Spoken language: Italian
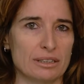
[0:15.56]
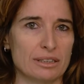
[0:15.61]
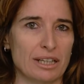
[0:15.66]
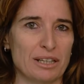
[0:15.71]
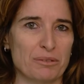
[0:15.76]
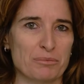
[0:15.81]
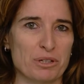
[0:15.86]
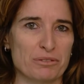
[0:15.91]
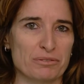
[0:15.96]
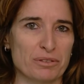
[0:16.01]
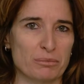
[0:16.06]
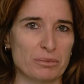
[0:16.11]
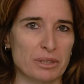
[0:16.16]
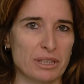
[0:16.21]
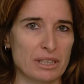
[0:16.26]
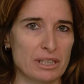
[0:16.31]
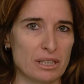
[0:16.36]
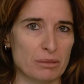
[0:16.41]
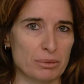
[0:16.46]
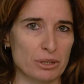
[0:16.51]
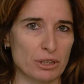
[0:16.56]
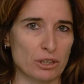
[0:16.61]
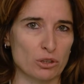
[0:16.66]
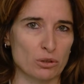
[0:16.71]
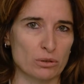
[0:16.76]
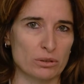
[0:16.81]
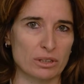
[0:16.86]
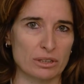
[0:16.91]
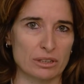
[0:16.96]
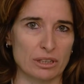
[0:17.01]
della mia famiglia perché
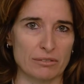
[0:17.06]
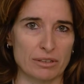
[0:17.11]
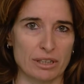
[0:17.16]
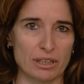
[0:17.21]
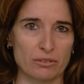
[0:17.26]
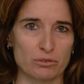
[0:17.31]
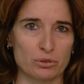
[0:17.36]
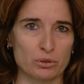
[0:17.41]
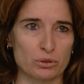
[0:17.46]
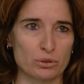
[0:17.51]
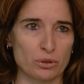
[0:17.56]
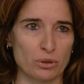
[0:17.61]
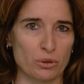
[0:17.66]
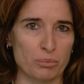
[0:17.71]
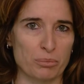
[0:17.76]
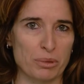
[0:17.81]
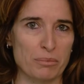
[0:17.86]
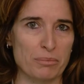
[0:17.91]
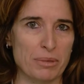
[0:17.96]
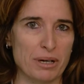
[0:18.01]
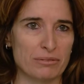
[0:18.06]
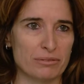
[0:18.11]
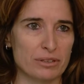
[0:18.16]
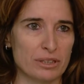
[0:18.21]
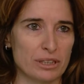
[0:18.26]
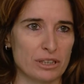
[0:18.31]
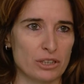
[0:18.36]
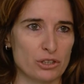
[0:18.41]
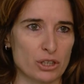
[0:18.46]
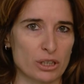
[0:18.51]
oltre ad aver avuto papà
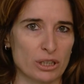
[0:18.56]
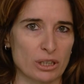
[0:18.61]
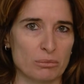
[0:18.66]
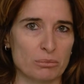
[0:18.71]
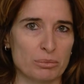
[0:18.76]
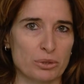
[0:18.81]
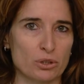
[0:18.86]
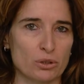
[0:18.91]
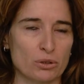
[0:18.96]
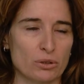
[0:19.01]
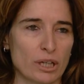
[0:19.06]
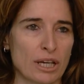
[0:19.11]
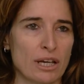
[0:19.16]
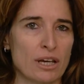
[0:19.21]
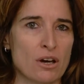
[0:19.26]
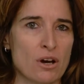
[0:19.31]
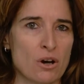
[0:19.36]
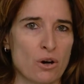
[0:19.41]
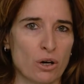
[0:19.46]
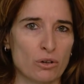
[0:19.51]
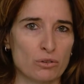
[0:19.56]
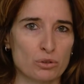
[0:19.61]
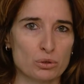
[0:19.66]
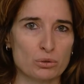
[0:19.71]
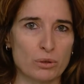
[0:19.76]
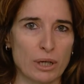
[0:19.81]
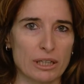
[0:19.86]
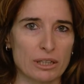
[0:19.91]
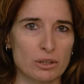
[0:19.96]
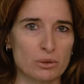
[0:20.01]
felice campione, ho
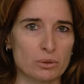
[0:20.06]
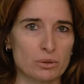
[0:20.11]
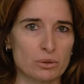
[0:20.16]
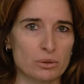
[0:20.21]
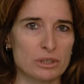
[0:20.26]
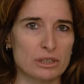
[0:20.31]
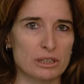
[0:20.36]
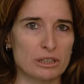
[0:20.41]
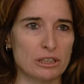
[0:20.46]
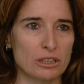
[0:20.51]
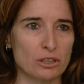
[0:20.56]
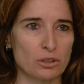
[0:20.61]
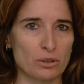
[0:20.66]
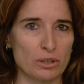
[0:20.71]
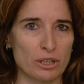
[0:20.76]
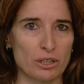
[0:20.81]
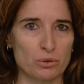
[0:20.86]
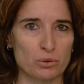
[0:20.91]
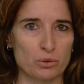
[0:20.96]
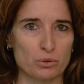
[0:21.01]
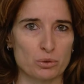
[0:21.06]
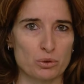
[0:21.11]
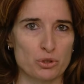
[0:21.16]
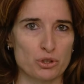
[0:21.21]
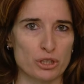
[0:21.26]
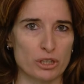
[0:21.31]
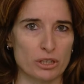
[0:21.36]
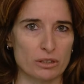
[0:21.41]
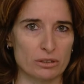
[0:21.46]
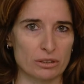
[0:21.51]
avuto anche uno zio e un
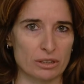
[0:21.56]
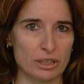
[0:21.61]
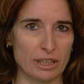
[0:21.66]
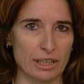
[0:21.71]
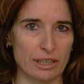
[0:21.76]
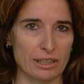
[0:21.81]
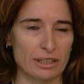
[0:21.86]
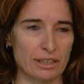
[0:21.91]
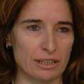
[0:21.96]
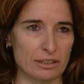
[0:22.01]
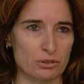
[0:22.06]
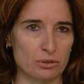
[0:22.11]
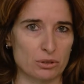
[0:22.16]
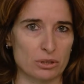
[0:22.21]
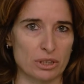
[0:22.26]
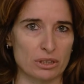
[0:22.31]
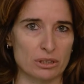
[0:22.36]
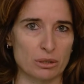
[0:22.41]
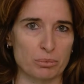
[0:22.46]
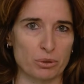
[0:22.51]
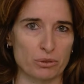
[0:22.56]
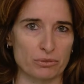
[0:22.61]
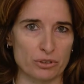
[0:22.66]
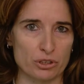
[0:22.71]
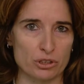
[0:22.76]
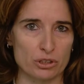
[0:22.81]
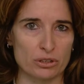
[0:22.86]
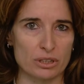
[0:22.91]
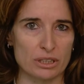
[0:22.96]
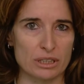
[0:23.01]
cugino che eh, sono stati
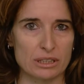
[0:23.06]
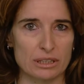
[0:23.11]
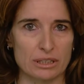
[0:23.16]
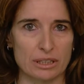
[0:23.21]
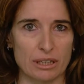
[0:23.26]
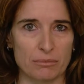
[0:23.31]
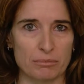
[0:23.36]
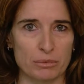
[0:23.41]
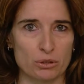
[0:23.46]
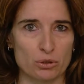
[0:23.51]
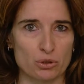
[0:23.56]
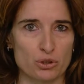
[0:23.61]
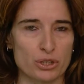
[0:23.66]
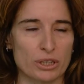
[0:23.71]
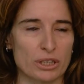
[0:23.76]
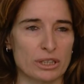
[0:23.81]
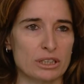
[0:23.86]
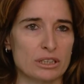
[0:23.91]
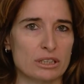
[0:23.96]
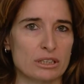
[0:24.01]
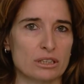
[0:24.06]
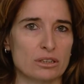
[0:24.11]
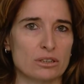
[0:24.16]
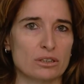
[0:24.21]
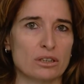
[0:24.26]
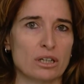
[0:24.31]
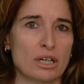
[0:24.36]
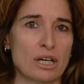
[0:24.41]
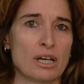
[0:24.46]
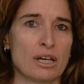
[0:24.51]
professionisti in ambito
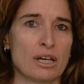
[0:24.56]
ciclistico